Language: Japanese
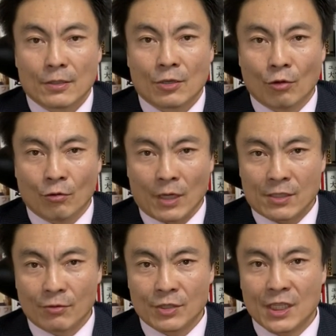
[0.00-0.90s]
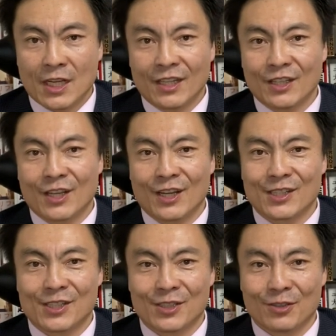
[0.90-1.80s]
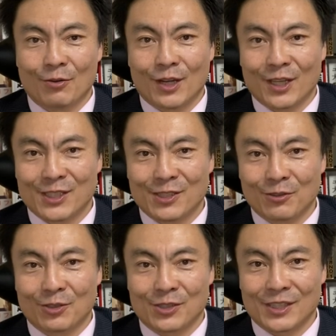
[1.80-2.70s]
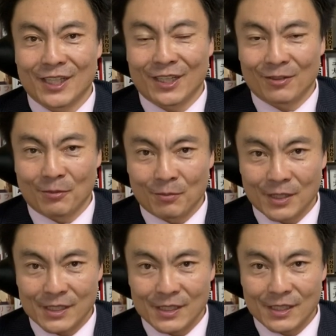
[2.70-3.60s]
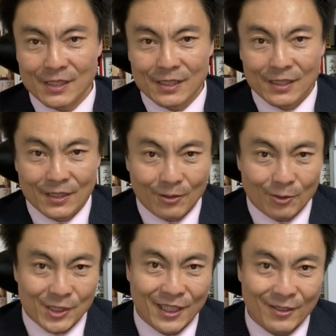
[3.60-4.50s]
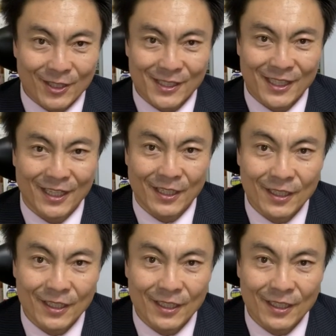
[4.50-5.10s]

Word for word: 今日はその時間に関するお話を一つしたいと思います。お付き合いください。